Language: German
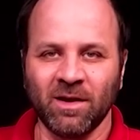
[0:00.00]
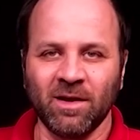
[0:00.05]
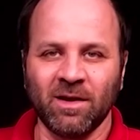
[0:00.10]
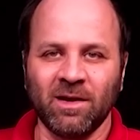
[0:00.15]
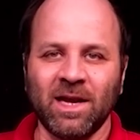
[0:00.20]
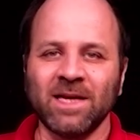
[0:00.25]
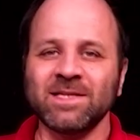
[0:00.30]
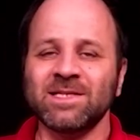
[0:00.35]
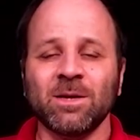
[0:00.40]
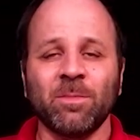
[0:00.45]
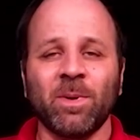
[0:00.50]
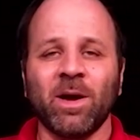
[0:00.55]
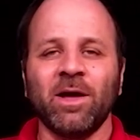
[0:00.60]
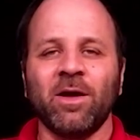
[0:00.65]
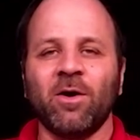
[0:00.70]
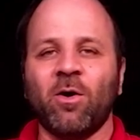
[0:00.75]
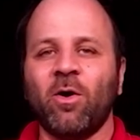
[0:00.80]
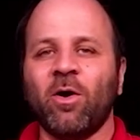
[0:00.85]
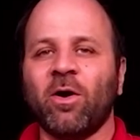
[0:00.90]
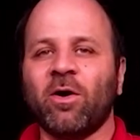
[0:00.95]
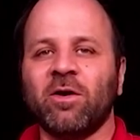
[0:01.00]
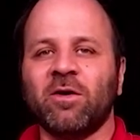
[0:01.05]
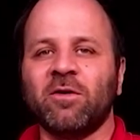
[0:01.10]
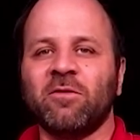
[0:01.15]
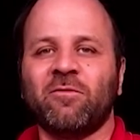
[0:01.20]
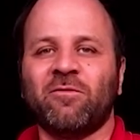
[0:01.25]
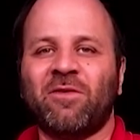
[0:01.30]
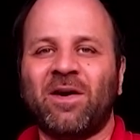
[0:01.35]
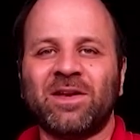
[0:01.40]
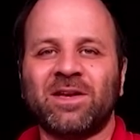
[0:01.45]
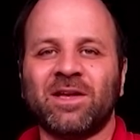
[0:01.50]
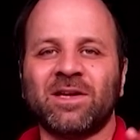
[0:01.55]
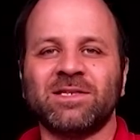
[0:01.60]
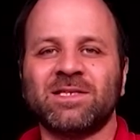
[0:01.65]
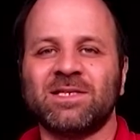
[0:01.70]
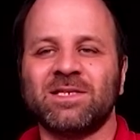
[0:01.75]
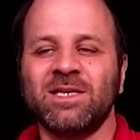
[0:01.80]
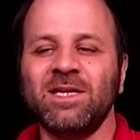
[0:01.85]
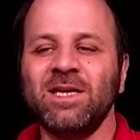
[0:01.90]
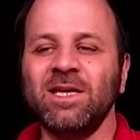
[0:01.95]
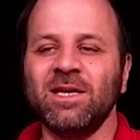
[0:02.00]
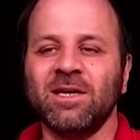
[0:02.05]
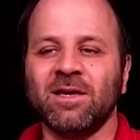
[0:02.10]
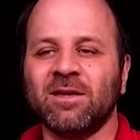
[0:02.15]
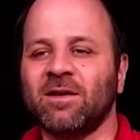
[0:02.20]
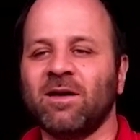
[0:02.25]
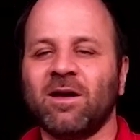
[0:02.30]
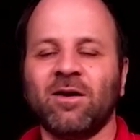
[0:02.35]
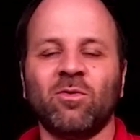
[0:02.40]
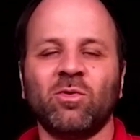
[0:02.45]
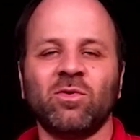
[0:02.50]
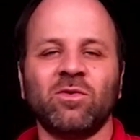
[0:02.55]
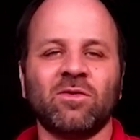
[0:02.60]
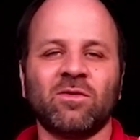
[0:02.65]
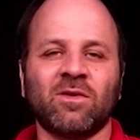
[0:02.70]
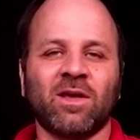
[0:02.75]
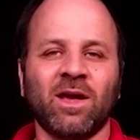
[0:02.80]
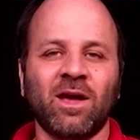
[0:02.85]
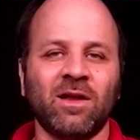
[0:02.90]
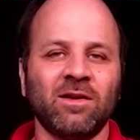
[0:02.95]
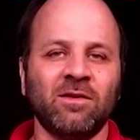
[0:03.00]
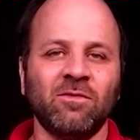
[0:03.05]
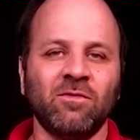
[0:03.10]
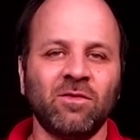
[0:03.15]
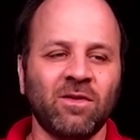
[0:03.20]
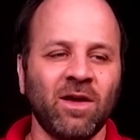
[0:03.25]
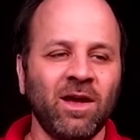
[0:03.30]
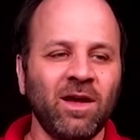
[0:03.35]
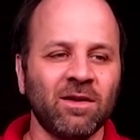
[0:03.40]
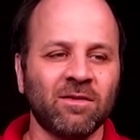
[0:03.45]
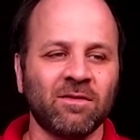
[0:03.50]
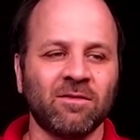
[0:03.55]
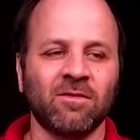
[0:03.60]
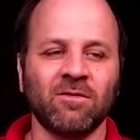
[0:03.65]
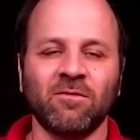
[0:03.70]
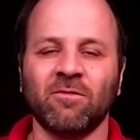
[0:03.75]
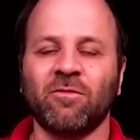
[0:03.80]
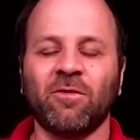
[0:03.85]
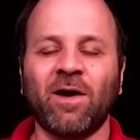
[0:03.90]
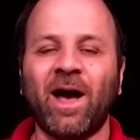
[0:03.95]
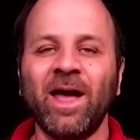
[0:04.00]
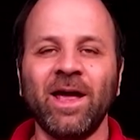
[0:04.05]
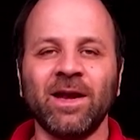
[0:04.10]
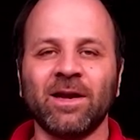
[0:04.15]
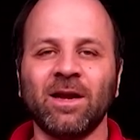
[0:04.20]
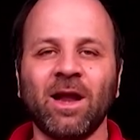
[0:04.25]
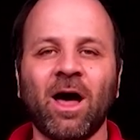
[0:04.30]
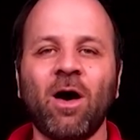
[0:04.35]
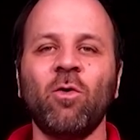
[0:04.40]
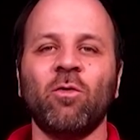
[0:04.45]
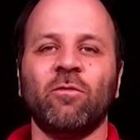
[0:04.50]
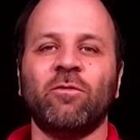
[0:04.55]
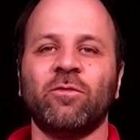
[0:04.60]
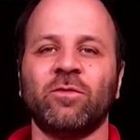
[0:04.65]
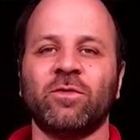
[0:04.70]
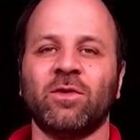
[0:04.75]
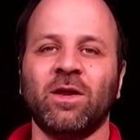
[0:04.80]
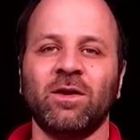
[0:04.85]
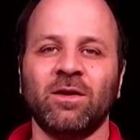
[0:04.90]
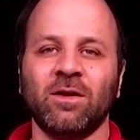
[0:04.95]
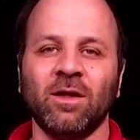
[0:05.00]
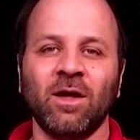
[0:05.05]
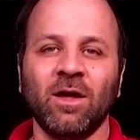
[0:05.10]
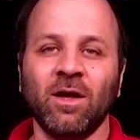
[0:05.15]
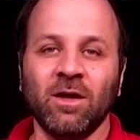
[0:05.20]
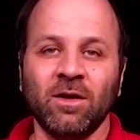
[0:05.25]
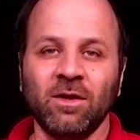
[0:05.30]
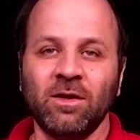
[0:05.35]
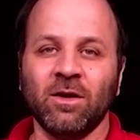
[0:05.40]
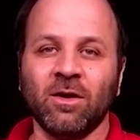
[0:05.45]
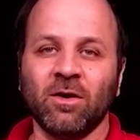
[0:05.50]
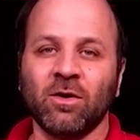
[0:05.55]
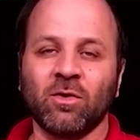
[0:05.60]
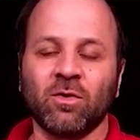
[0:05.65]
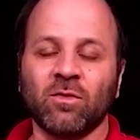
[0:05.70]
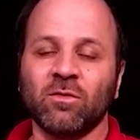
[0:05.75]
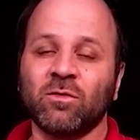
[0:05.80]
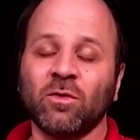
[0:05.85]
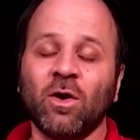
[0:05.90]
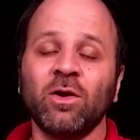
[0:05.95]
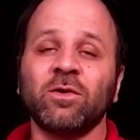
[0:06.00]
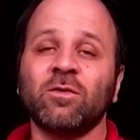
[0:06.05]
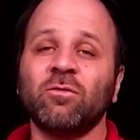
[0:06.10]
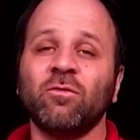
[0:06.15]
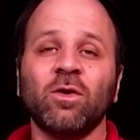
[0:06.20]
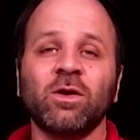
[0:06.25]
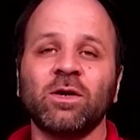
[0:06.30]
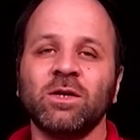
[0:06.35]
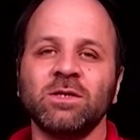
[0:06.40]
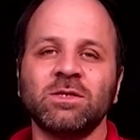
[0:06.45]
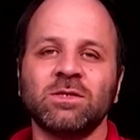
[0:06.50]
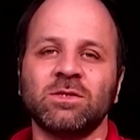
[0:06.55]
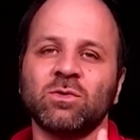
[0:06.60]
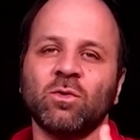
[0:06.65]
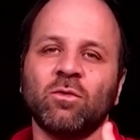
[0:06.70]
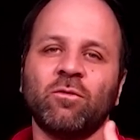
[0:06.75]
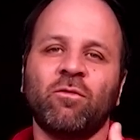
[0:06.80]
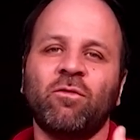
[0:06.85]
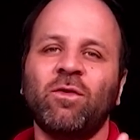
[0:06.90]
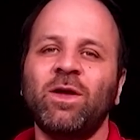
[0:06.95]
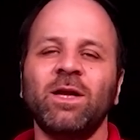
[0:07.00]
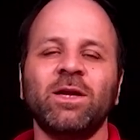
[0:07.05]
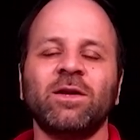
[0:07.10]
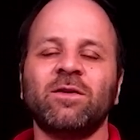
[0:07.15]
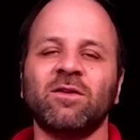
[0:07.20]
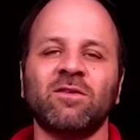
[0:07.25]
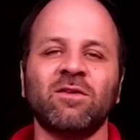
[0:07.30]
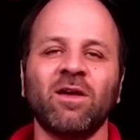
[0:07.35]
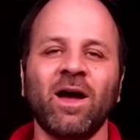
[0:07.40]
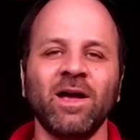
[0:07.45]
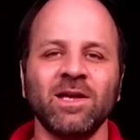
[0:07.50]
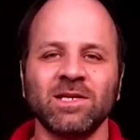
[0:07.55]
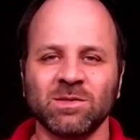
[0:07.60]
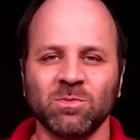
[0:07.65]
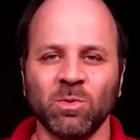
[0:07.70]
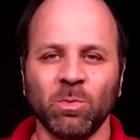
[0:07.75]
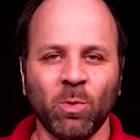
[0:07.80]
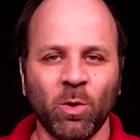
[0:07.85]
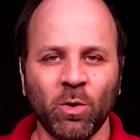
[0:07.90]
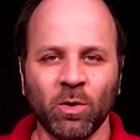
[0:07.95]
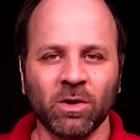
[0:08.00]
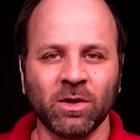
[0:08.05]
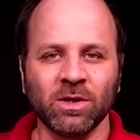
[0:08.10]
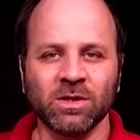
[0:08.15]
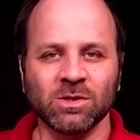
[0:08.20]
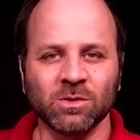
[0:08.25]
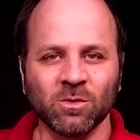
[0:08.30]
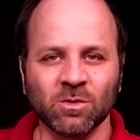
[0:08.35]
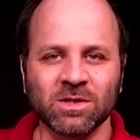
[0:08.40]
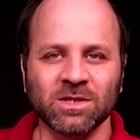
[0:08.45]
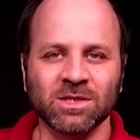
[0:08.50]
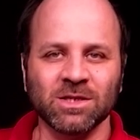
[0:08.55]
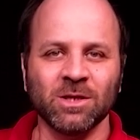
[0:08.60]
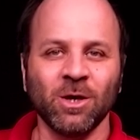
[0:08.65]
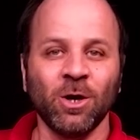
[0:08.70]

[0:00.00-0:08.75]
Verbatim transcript: Lasst dabei eure Fantasie und Kreativität freien Lauf, denn ihr solltet wirklich so viele Details wie möglich nutzen,